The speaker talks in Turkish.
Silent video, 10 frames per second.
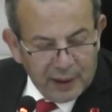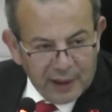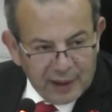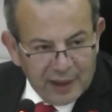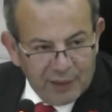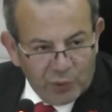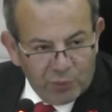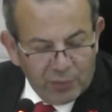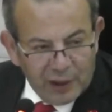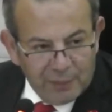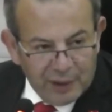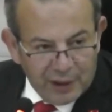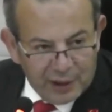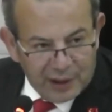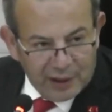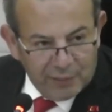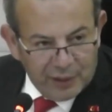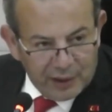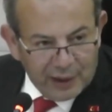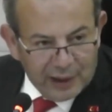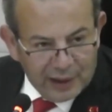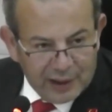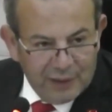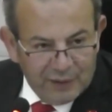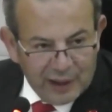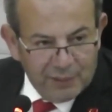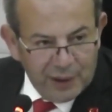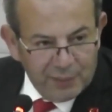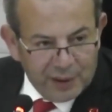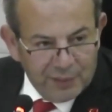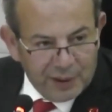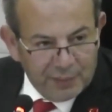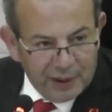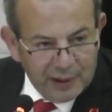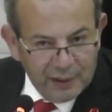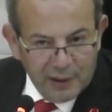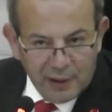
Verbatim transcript: Gazze'yi bombalamayacağının bir garantisini verebilir mi kimse bana?